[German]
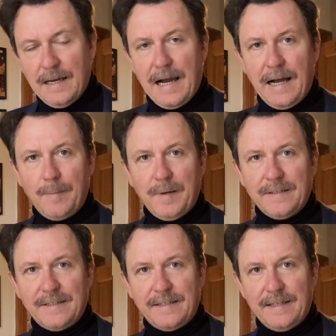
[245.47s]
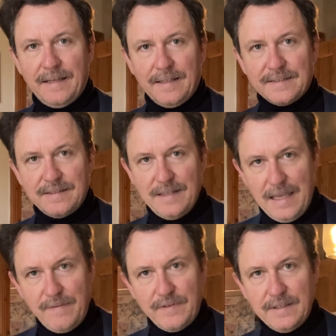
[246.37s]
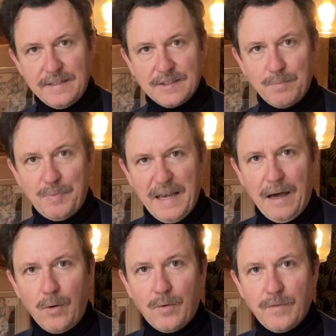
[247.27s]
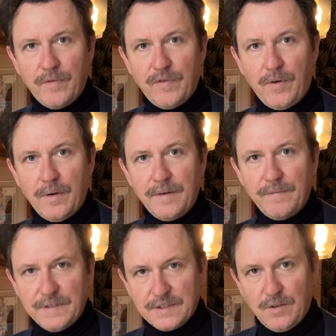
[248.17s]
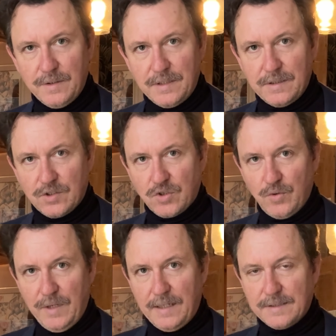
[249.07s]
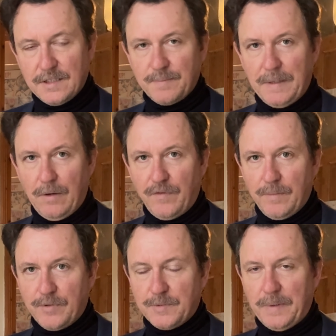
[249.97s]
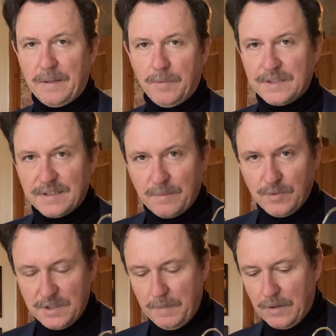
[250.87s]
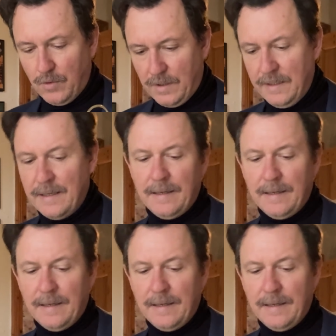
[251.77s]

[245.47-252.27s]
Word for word: Aber das Navy, das Blau von Visconti ist schöner als das Blau von Brisbane Moss. Deshalb muss ich mal gucken.